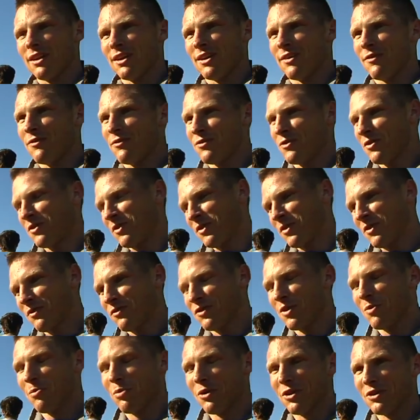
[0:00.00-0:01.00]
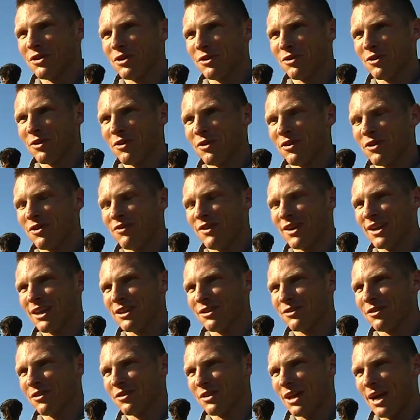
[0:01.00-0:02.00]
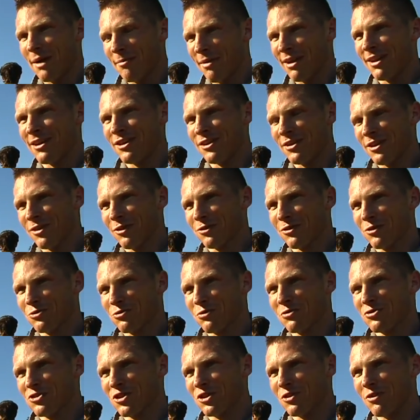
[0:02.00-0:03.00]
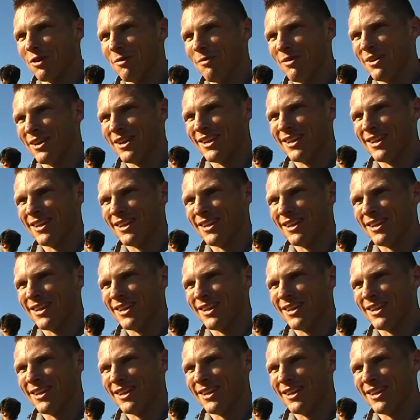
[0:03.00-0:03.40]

ale w, e, w, tym pojedynku dwa razy dostałem, ale jednego też ustrzeliłem.